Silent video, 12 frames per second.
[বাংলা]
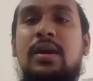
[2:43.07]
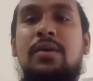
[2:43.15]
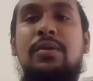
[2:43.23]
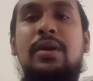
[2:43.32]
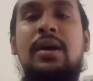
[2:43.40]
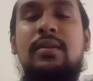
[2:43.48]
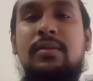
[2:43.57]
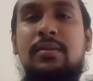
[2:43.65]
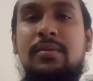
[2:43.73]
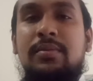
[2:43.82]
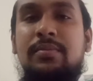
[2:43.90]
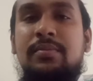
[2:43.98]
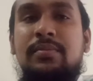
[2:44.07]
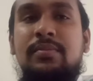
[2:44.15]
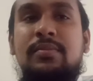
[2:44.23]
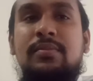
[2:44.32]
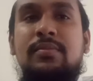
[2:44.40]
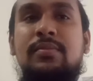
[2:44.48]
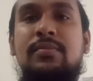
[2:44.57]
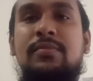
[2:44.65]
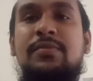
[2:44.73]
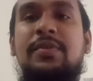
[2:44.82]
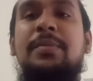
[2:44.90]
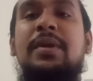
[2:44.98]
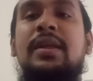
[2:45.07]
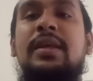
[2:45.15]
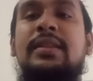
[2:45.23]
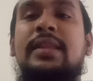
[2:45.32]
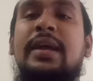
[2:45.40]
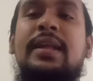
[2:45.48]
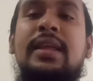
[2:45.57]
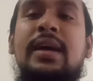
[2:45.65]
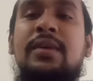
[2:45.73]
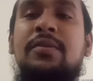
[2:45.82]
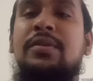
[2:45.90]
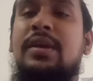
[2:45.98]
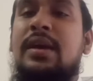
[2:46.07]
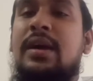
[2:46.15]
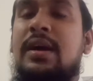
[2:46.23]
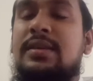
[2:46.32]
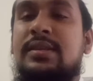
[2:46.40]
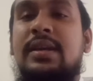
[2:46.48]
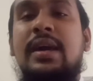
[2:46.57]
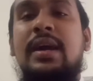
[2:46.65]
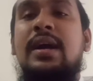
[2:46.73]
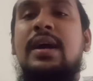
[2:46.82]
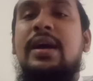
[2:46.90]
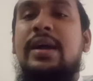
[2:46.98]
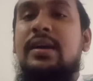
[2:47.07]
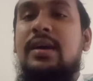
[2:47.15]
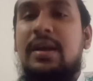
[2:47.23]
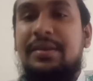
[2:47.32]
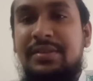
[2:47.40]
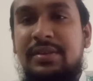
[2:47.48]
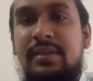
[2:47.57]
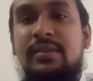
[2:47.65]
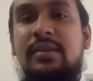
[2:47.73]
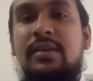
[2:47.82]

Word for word: ওনার ফ্যামিলির তাগিদায় উনি আজকে ঢাকা আসছেন